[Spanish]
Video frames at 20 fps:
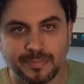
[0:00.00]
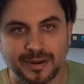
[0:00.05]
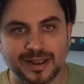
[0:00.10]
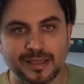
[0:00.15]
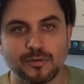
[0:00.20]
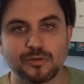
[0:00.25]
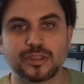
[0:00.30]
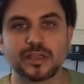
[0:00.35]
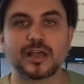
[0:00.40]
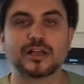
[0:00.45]
para
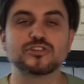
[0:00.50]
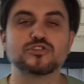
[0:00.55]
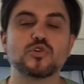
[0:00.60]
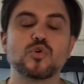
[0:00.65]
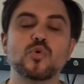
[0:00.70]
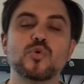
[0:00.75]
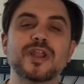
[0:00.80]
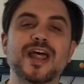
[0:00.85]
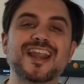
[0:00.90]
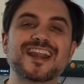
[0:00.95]
que vos tengas
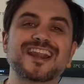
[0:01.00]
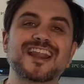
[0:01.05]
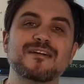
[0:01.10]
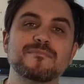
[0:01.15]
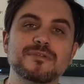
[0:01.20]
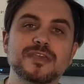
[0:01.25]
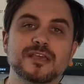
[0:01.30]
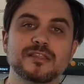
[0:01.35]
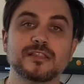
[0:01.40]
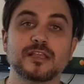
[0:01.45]
una
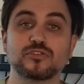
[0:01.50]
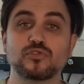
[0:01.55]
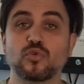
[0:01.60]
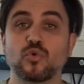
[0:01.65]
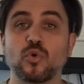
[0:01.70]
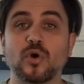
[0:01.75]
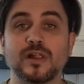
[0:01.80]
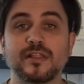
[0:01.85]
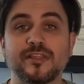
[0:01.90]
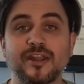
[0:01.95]
herramienta, es un
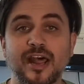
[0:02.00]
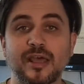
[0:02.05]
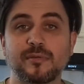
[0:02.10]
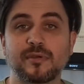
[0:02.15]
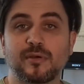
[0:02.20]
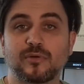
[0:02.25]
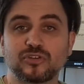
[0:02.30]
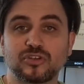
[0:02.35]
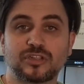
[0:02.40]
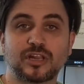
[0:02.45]
Google
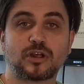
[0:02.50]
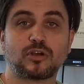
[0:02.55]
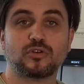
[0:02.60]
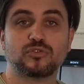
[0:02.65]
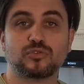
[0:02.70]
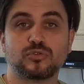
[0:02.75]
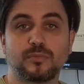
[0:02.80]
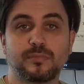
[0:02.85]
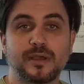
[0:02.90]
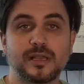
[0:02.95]
Drive que vos entras
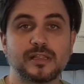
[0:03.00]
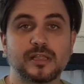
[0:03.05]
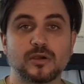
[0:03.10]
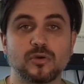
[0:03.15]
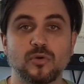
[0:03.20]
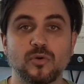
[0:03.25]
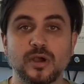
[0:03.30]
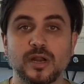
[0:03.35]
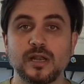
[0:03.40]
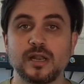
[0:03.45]
con tu mail de
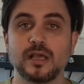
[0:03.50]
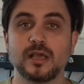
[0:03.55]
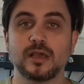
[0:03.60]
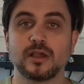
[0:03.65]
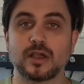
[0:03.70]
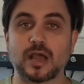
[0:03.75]
Google,